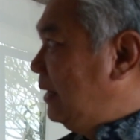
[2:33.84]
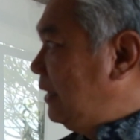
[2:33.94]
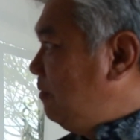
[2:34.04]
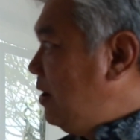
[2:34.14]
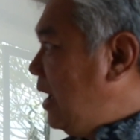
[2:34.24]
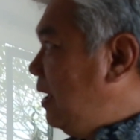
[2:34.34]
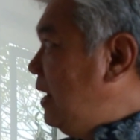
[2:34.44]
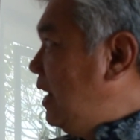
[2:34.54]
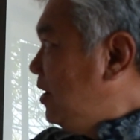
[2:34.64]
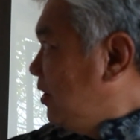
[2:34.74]
แต่ว่า
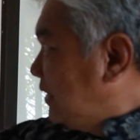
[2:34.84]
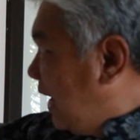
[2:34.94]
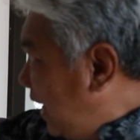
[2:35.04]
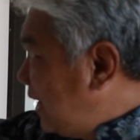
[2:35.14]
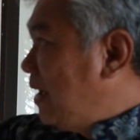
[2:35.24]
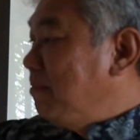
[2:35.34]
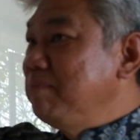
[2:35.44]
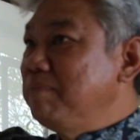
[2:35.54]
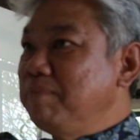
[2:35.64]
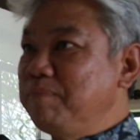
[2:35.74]
แล้วก็ท่านเนี่ย
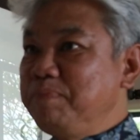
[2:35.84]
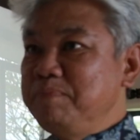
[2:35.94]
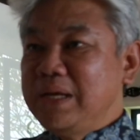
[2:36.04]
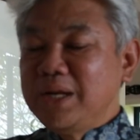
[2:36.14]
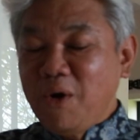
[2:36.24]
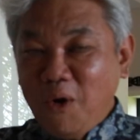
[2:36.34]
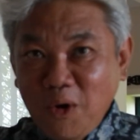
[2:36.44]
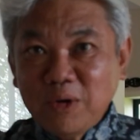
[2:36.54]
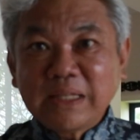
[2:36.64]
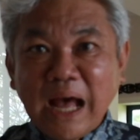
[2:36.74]
มีน้อง
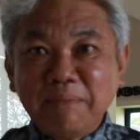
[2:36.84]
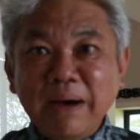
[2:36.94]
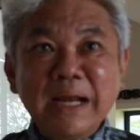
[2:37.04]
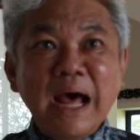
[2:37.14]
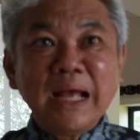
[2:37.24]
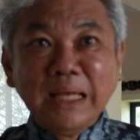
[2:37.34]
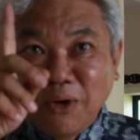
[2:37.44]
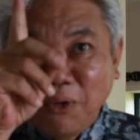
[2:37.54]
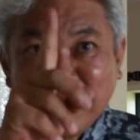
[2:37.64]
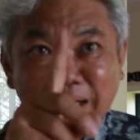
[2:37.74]
ต่างมารดาอีก
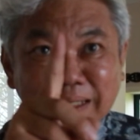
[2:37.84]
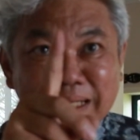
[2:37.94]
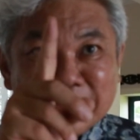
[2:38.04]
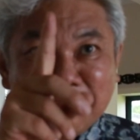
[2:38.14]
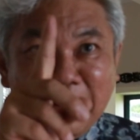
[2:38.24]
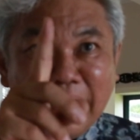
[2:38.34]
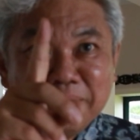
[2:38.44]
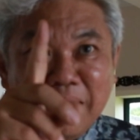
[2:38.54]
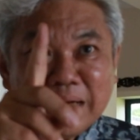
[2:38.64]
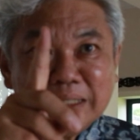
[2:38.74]
คนหนึ่งที่สำคัญ
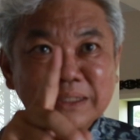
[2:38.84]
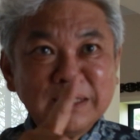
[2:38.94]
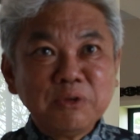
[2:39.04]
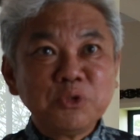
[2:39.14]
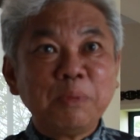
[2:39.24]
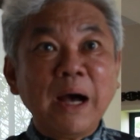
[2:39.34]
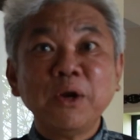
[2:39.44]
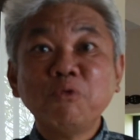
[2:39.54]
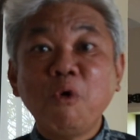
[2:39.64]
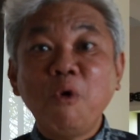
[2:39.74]
มากคือเจ้าสุภา
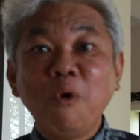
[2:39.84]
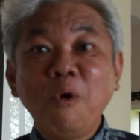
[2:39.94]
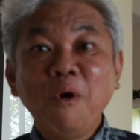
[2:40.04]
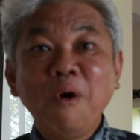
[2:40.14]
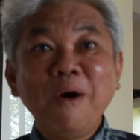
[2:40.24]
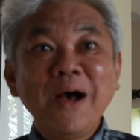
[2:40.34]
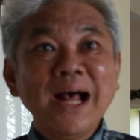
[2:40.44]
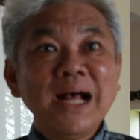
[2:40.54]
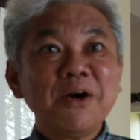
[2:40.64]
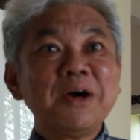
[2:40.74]
นุวงศ์
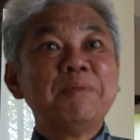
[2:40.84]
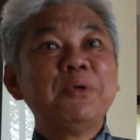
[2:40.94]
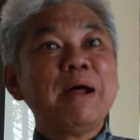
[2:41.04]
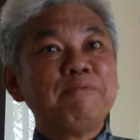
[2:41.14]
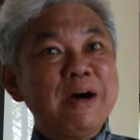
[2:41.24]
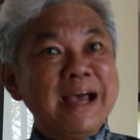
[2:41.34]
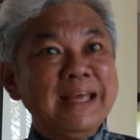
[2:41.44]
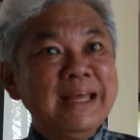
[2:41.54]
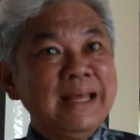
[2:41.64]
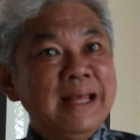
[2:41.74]
ก็คือผู้นำฝ่าย
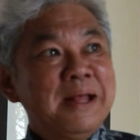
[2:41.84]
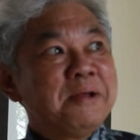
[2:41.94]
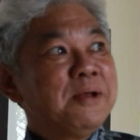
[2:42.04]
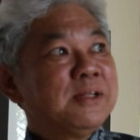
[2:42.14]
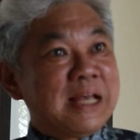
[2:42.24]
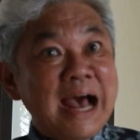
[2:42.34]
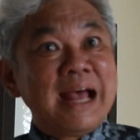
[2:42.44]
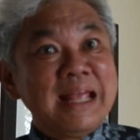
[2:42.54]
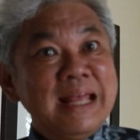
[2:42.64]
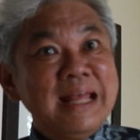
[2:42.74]
ซ้า
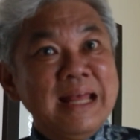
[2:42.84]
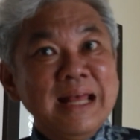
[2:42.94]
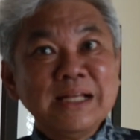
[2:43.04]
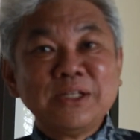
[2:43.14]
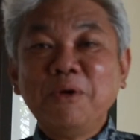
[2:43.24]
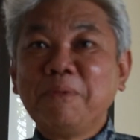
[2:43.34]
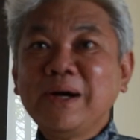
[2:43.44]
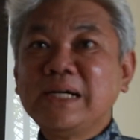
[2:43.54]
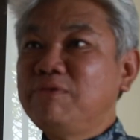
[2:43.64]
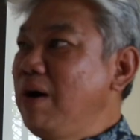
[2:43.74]
ย สรุปก็
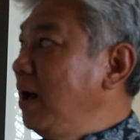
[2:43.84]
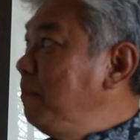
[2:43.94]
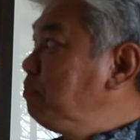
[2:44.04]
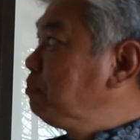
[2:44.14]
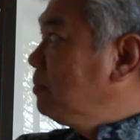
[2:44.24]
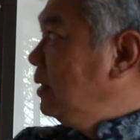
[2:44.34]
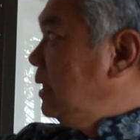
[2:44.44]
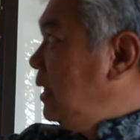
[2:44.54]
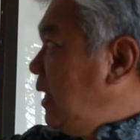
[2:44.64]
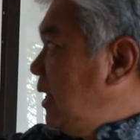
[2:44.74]
คือว่า
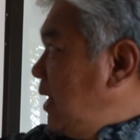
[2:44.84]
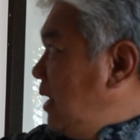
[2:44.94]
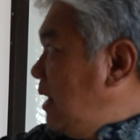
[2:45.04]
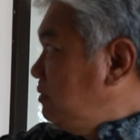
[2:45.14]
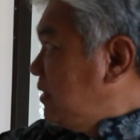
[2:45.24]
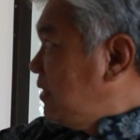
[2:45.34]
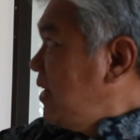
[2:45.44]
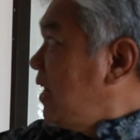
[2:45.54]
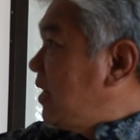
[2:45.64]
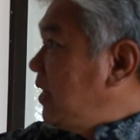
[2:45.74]
เราจะสัง
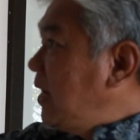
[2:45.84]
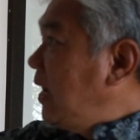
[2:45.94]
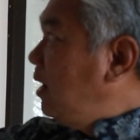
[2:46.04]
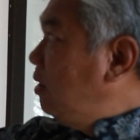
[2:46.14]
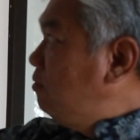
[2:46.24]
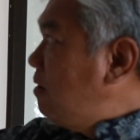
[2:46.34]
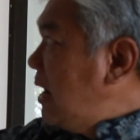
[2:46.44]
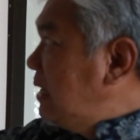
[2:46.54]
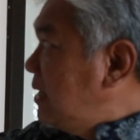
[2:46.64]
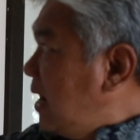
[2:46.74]
เกตเห็นนะฮะวัง
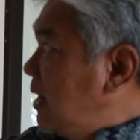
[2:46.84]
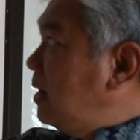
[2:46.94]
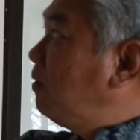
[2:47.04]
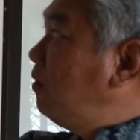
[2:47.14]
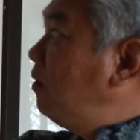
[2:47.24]
หน้าข